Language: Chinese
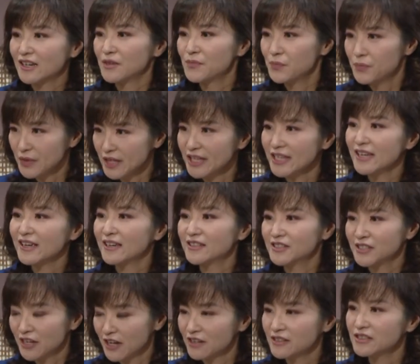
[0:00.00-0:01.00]
了，毕业
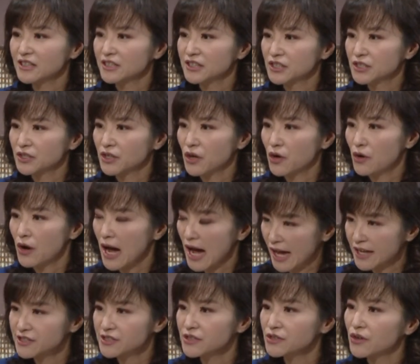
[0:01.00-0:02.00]
成人之后，
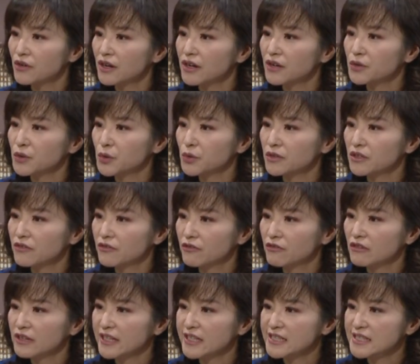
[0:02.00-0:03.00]
还是有很多的
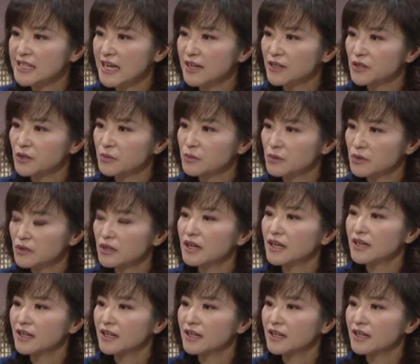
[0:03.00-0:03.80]
福利在，对不对？是，